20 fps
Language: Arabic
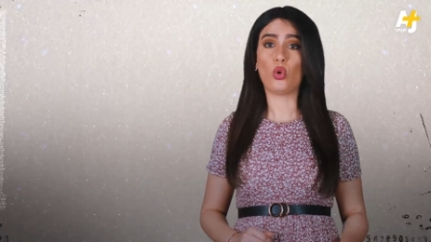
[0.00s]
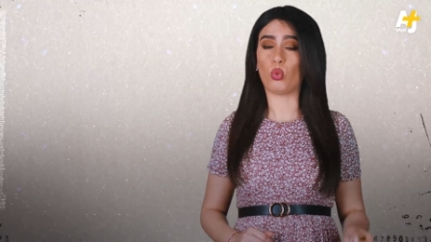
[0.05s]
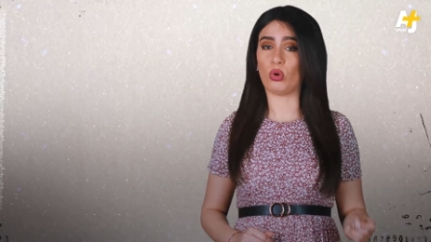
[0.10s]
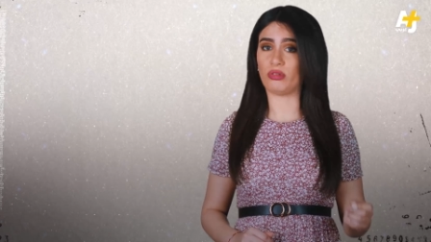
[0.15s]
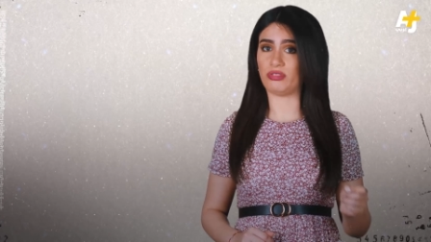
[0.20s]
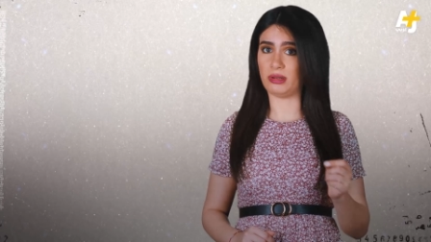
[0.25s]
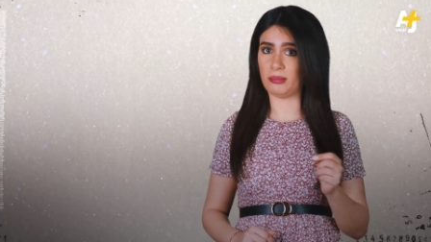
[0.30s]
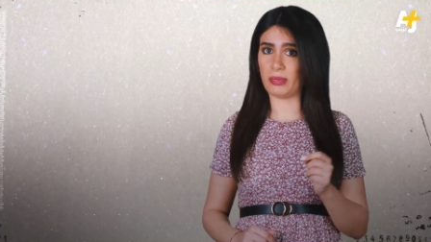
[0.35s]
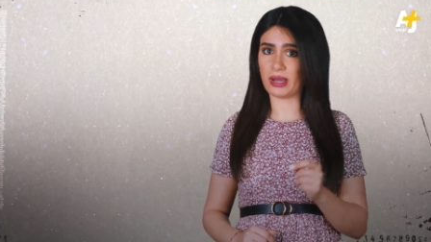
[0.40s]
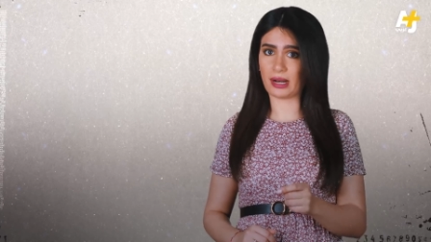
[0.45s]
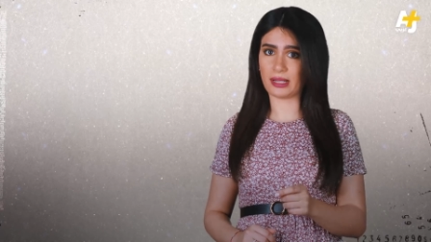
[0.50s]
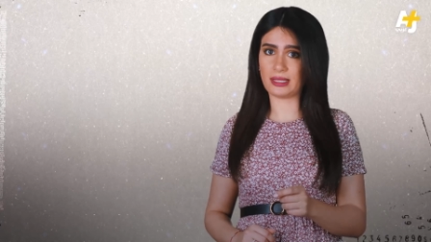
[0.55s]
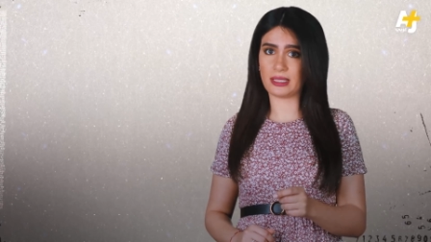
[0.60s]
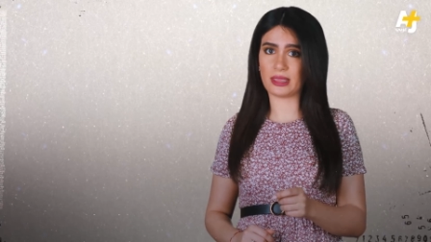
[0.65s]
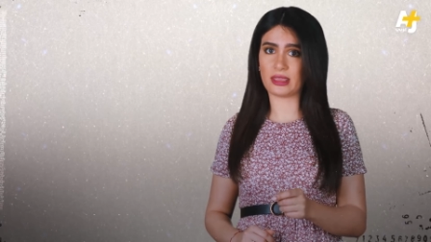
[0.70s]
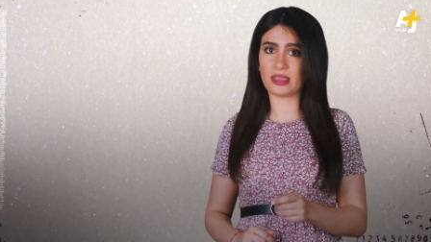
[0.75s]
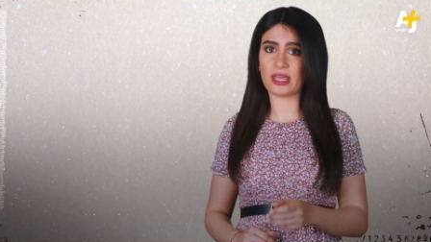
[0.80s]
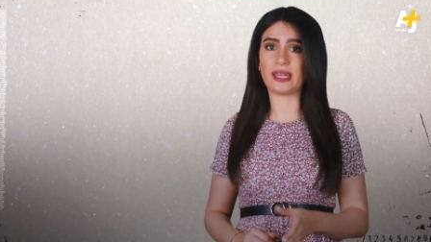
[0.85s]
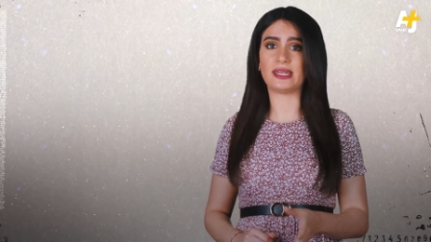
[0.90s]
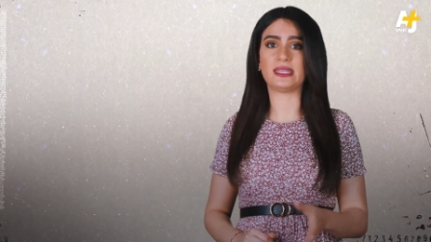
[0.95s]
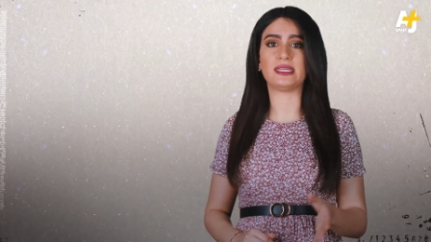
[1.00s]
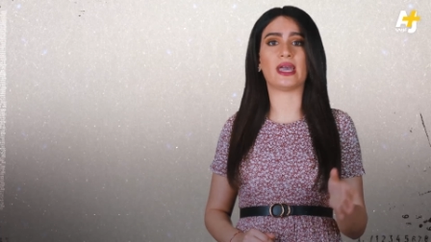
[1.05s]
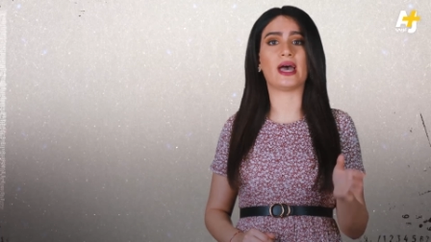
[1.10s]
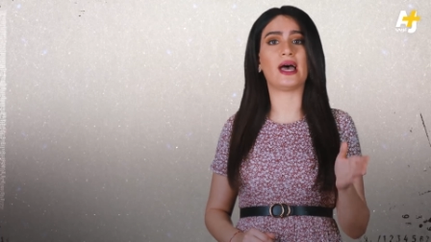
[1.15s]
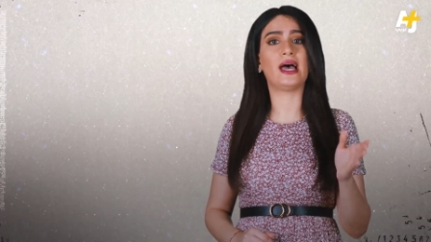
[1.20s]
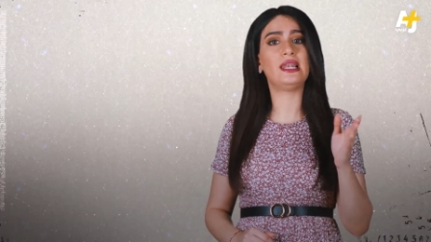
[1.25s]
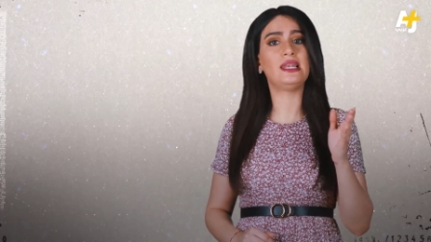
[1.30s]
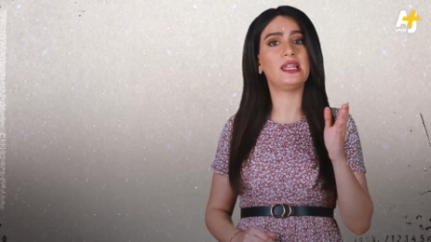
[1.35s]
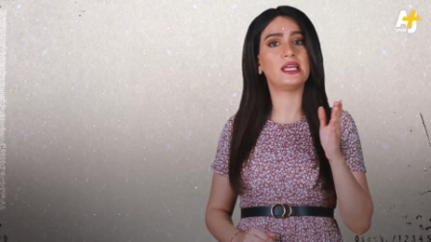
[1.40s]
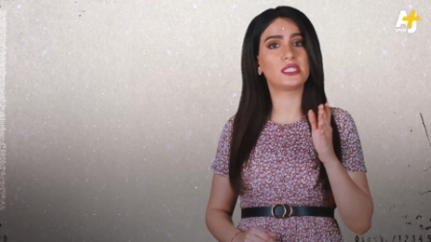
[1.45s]
وفي المرة الثانية
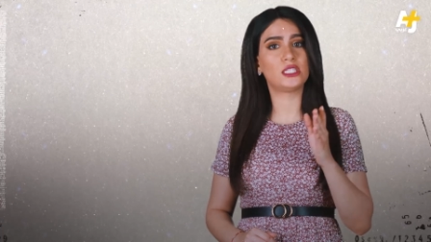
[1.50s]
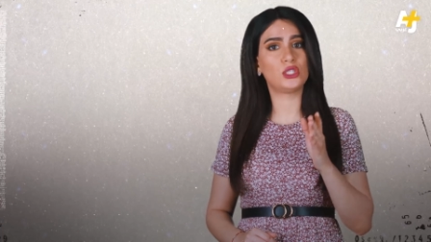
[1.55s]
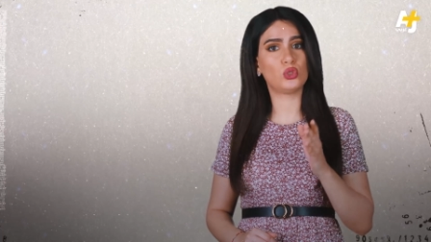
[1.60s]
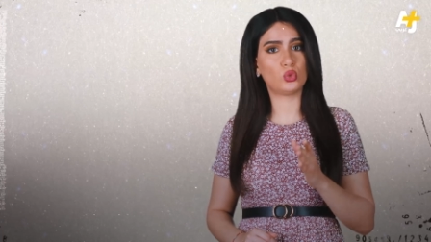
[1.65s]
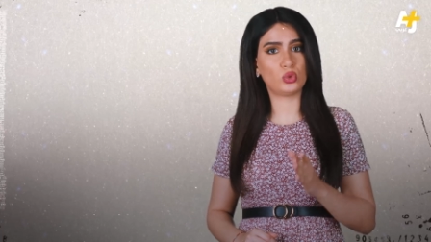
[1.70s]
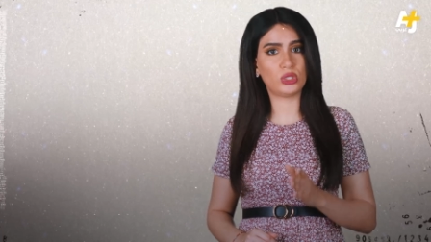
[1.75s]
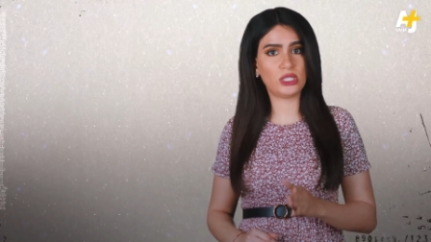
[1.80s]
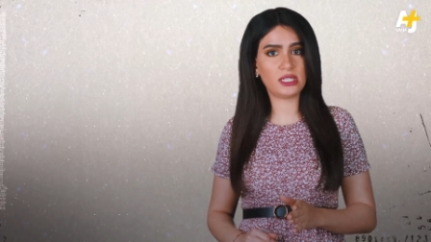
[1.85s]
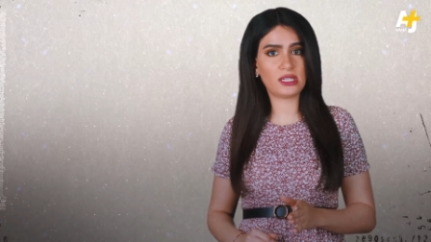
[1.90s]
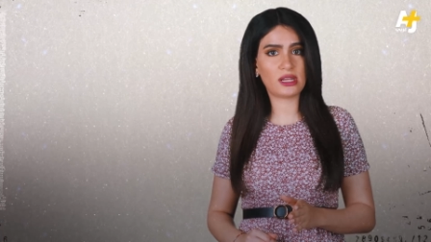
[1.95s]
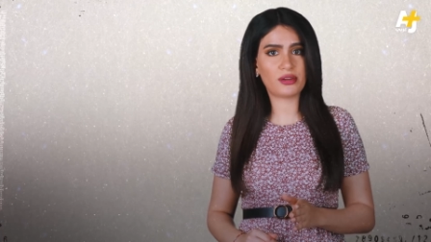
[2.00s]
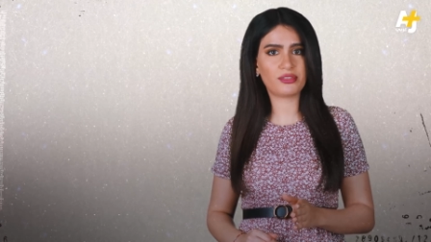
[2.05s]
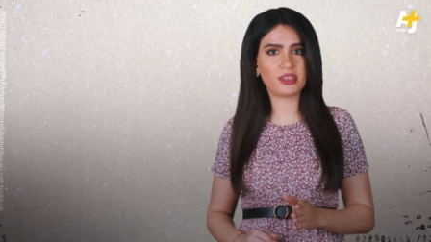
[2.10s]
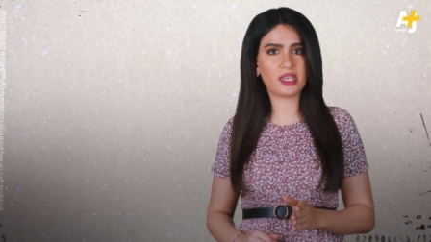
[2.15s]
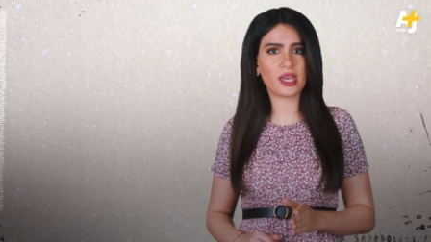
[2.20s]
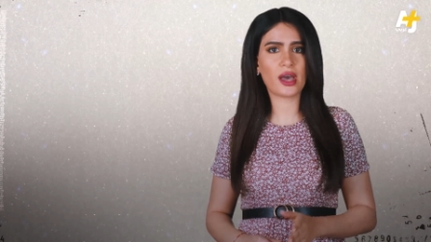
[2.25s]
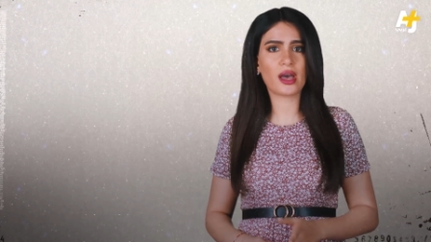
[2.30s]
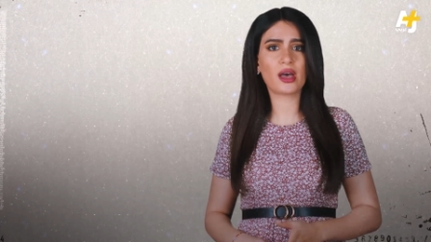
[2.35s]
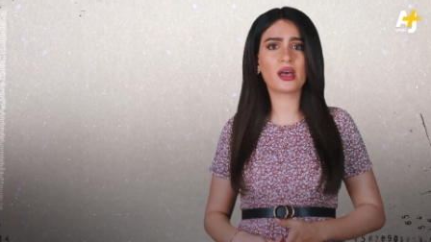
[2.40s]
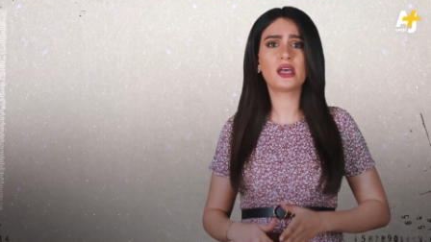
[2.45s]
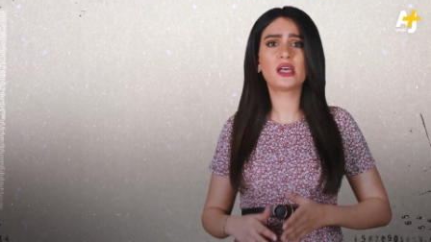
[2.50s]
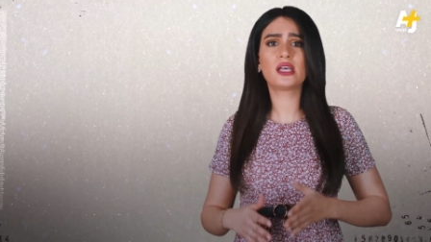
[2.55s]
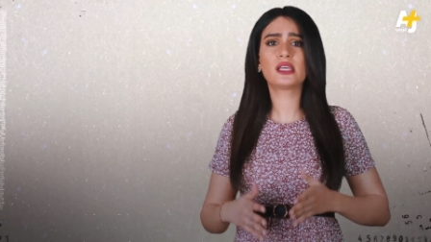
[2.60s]
التي أدين فيها